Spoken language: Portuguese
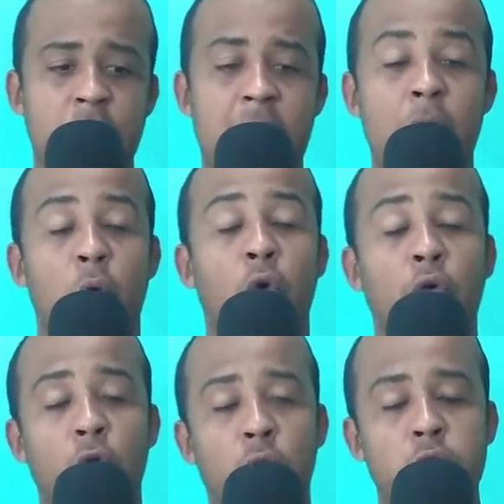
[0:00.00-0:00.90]
é, o,
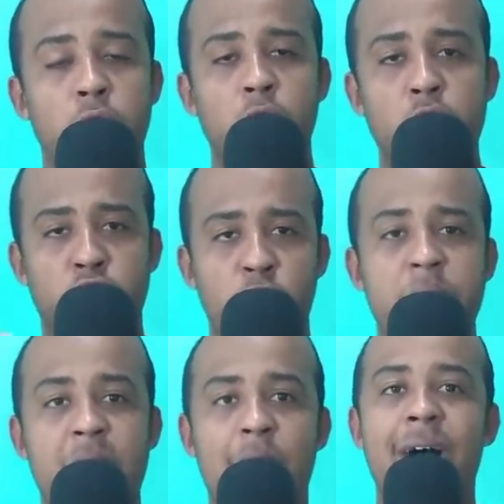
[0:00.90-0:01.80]
o, o
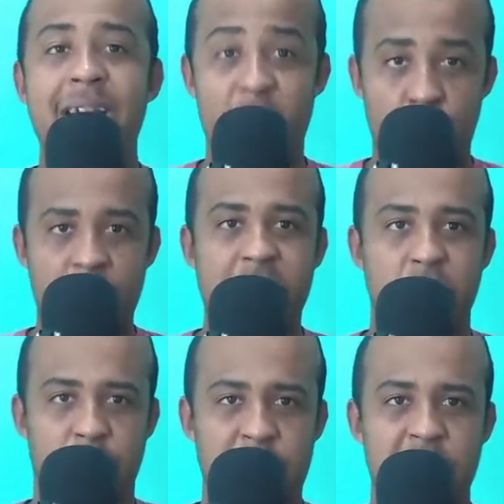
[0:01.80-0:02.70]
YouTube não vai recomendar
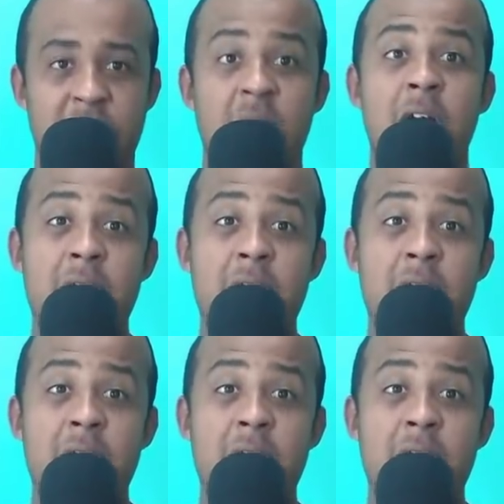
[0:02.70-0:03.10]
os vídeos.